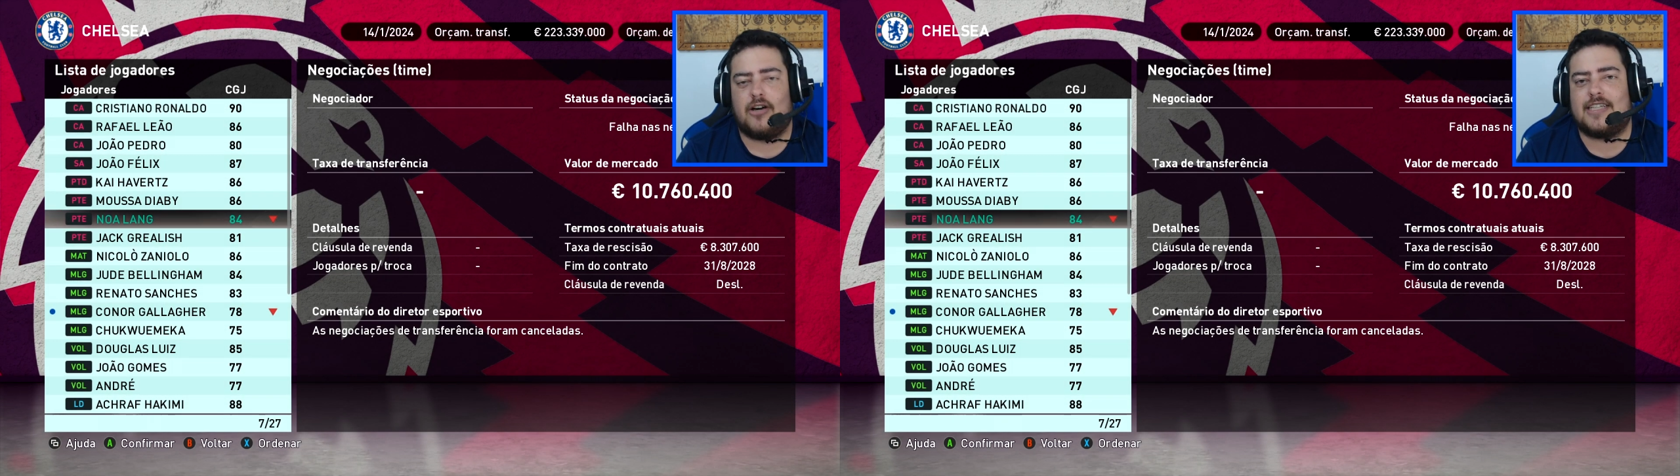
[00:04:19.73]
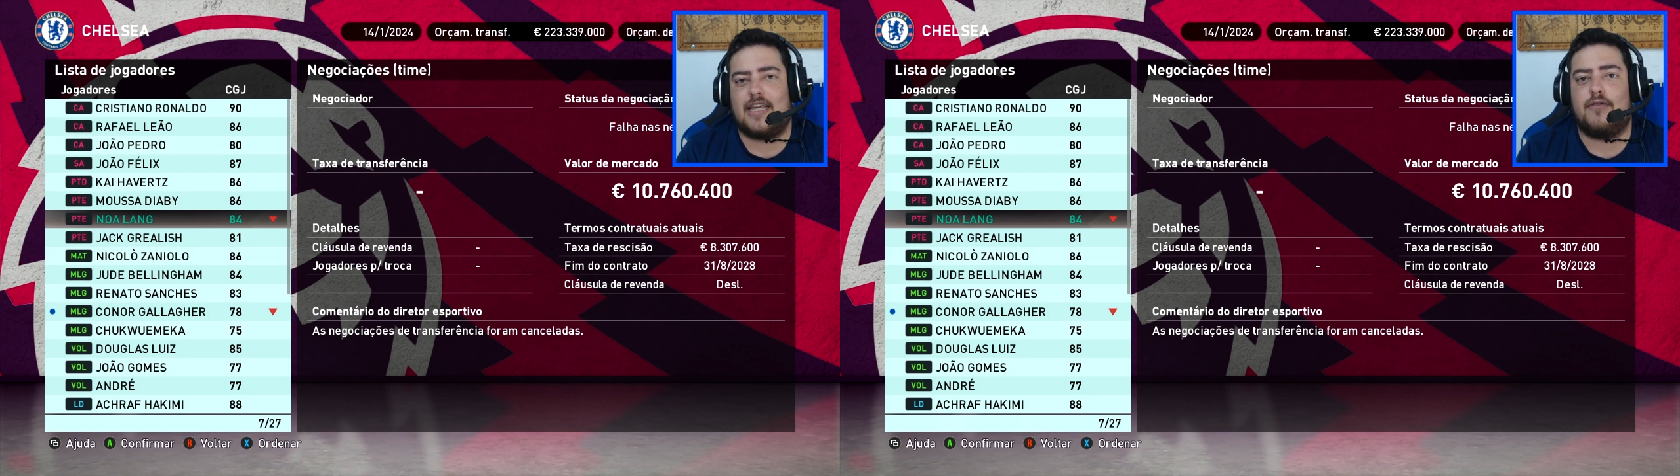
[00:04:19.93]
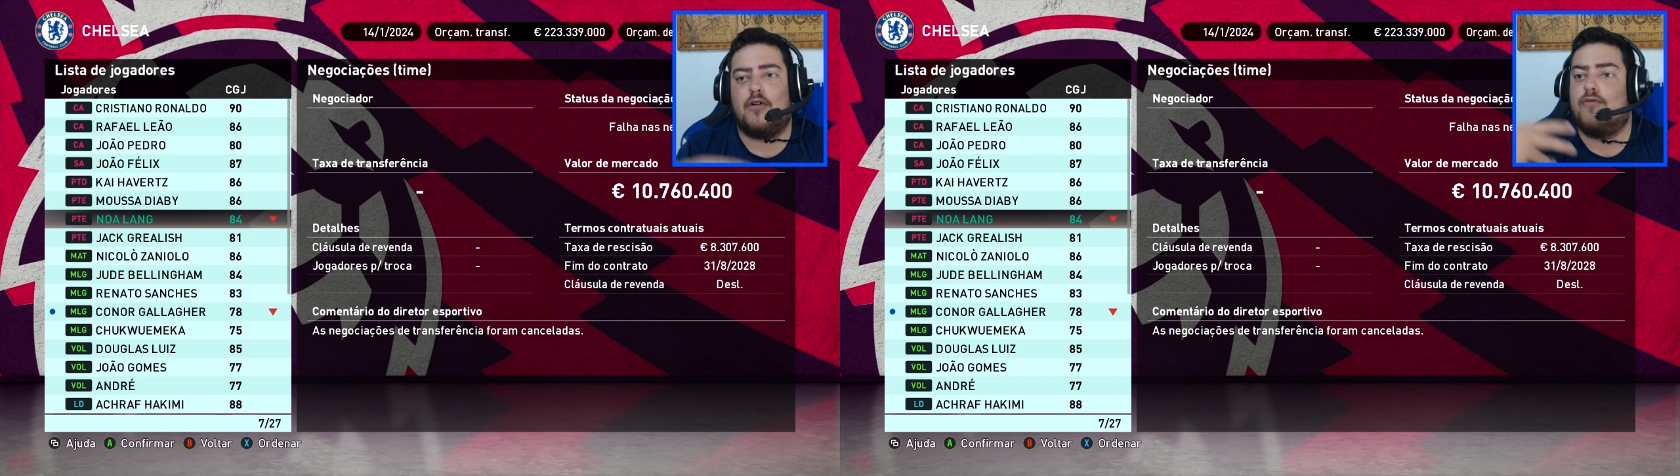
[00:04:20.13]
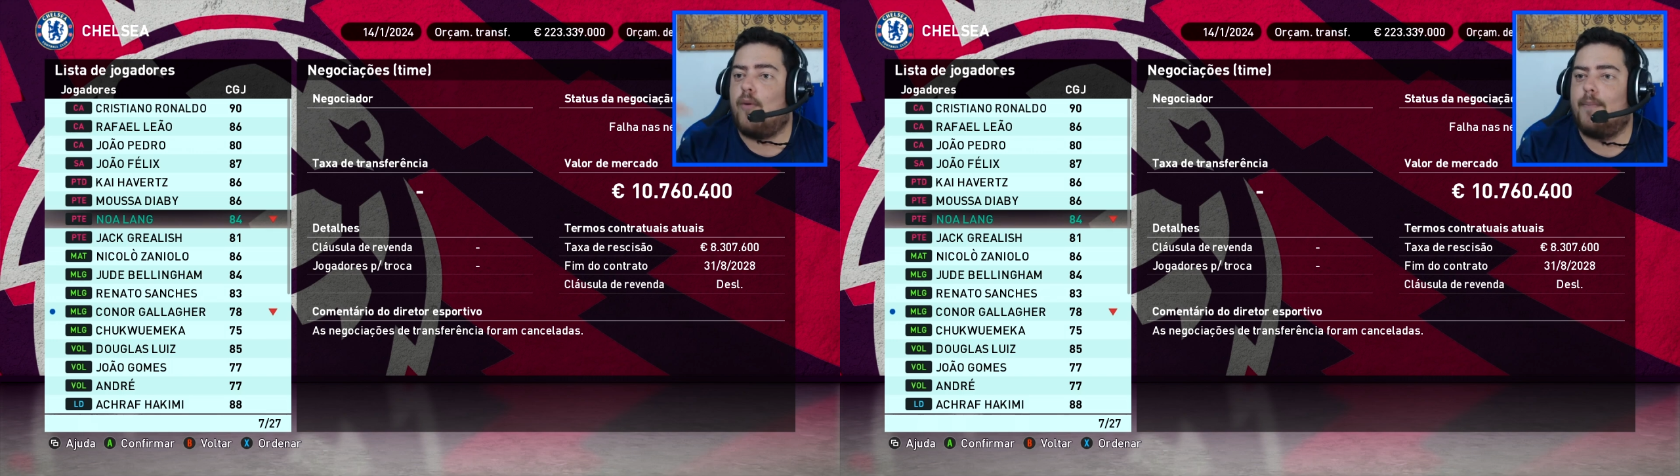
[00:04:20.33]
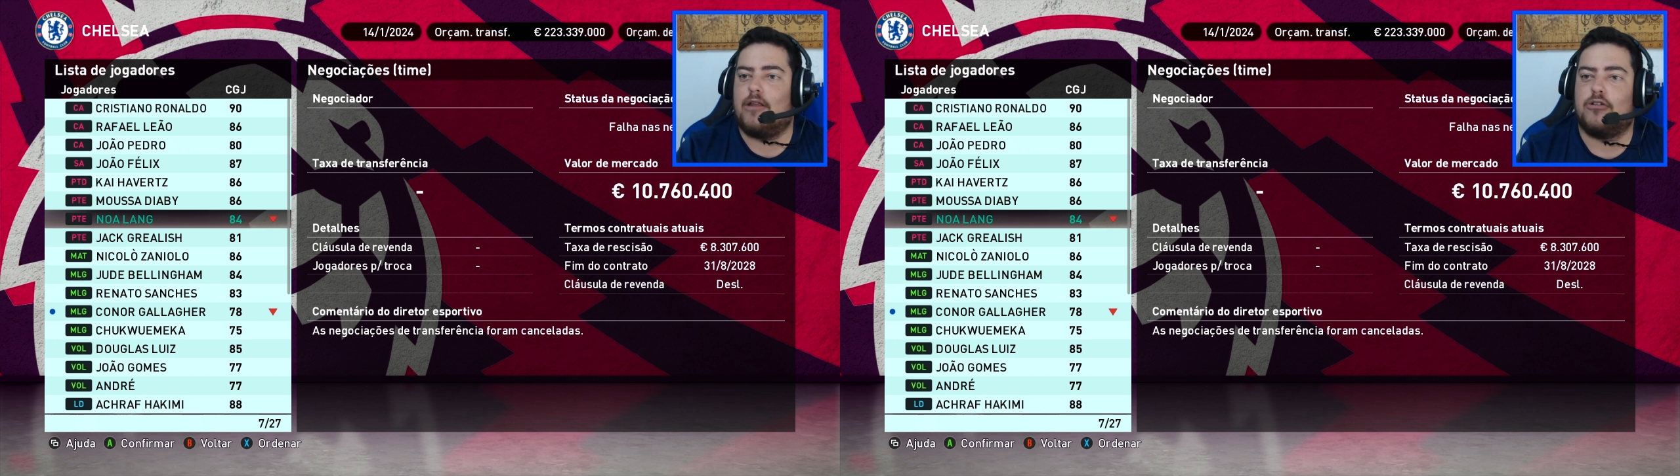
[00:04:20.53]
Agora, se ele não
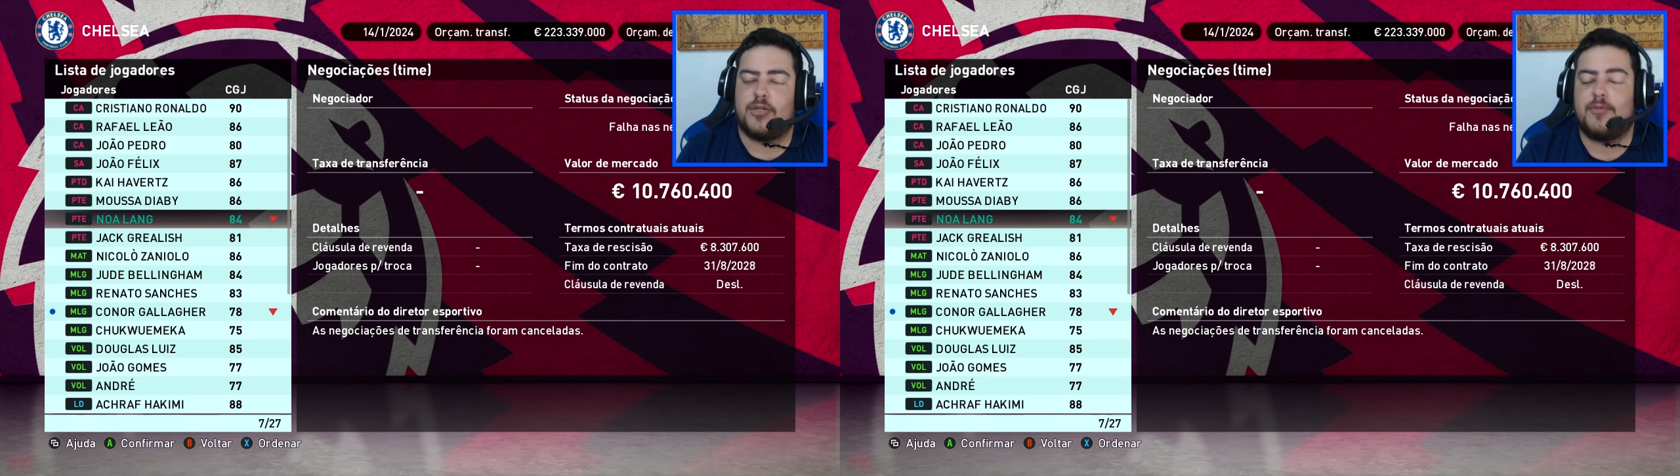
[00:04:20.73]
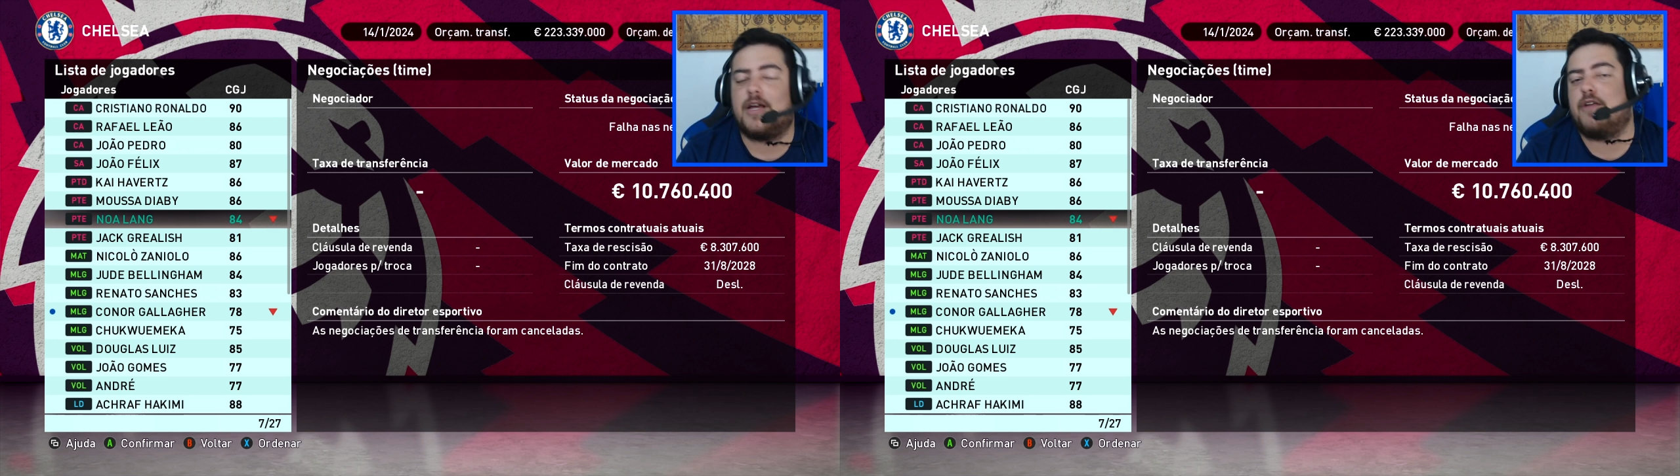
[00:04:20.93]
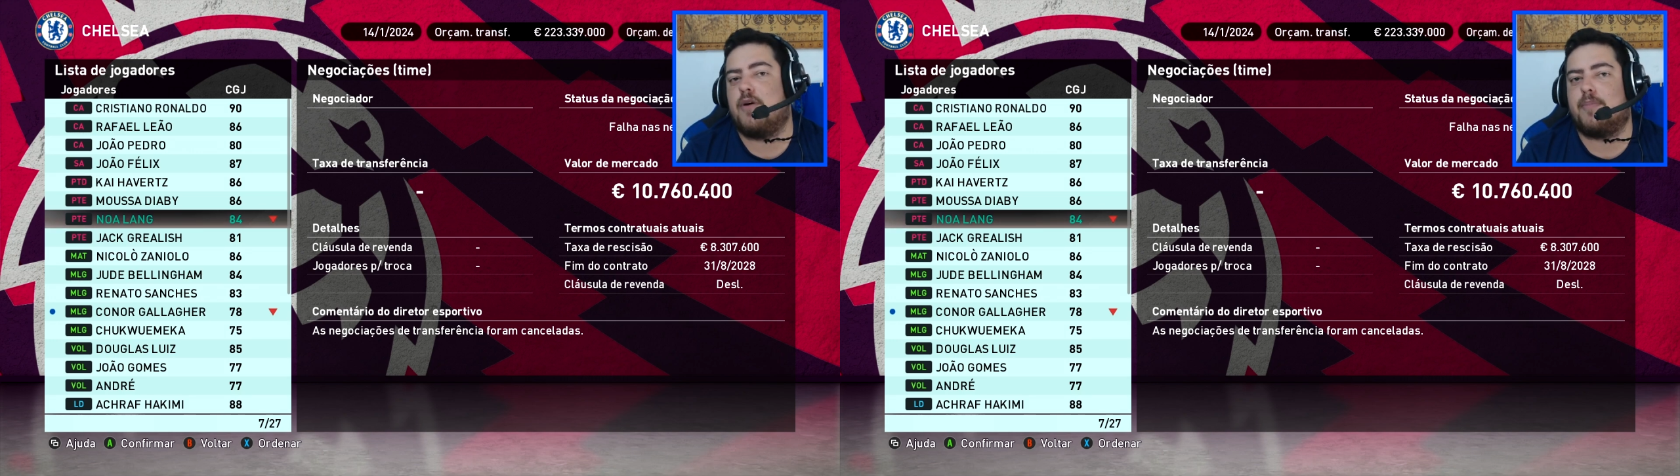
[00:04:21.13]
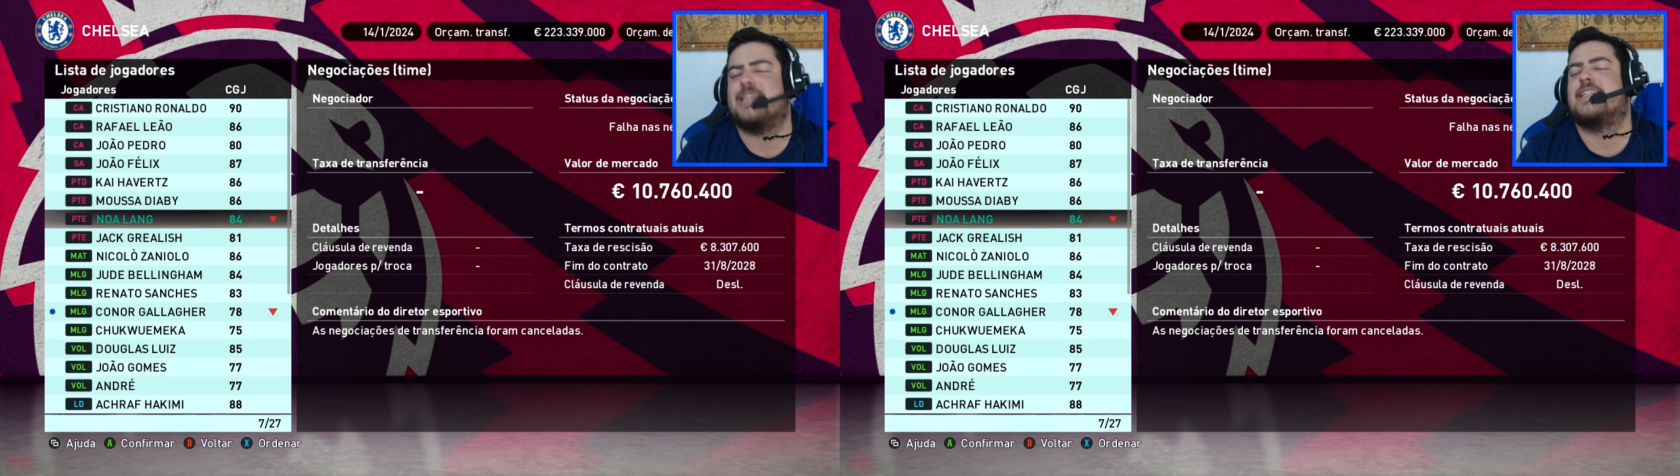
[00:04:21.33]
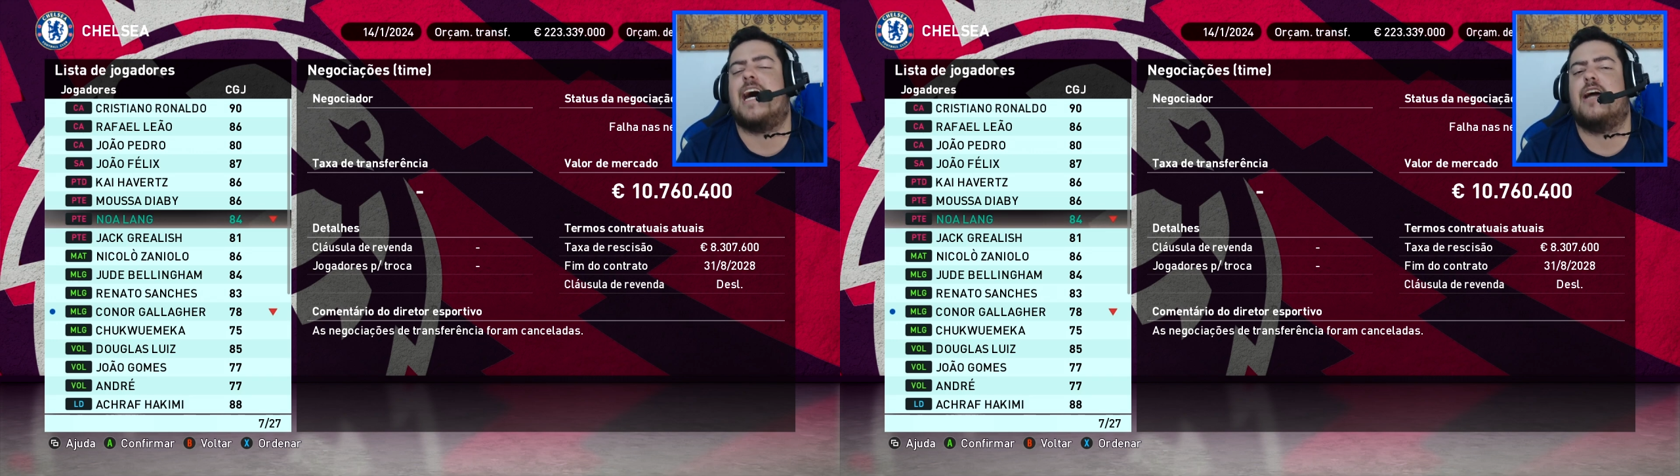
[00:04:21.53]
for bem no time que ele foi
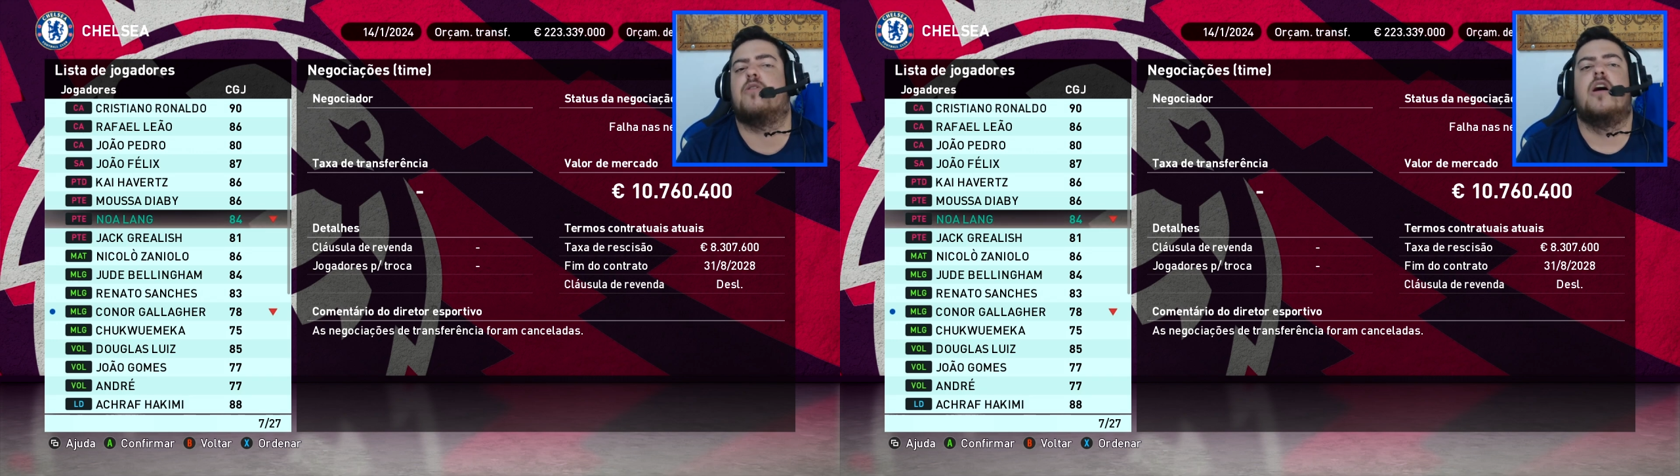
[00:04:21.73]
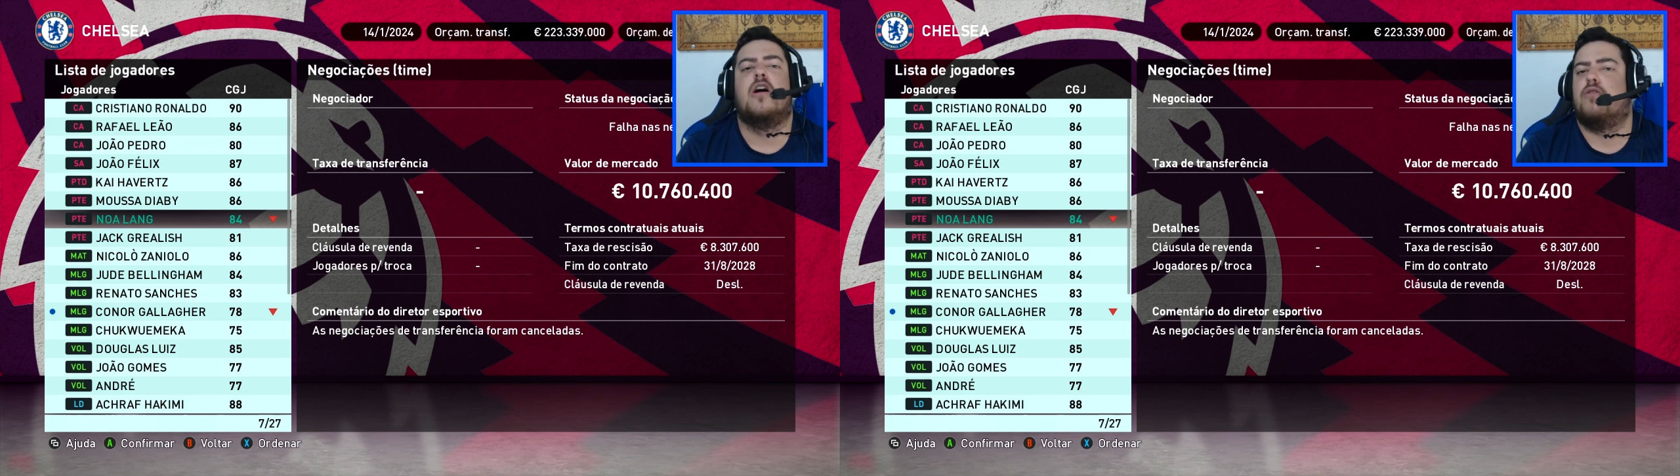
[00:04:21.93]
emprestado,